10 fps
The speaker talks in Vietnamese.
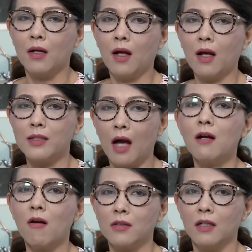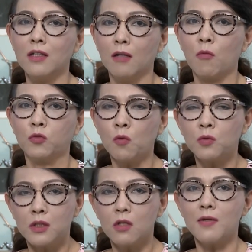uh, vẫn còn giữ được một chút
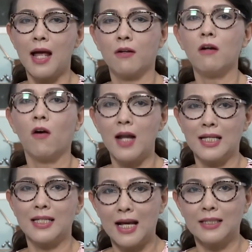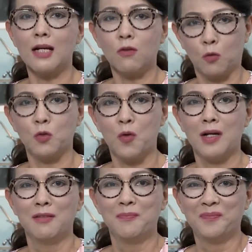xíu nào đó gọi là nhan sắc của tuổi xuân.